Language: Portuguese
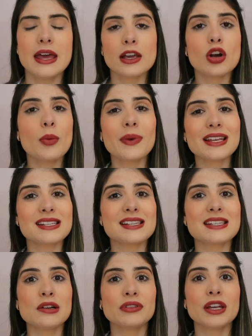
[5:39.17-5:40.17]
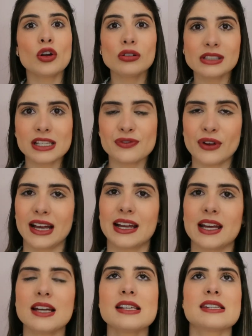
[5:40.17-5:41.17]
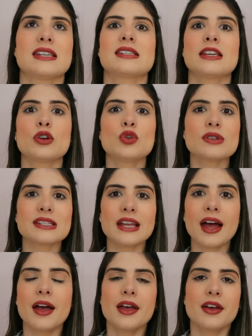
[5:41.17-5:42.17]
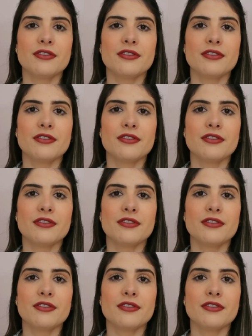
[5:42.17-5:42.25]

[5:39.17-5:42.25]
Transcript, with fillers: Em compensação, tem outras fragrâncias que custa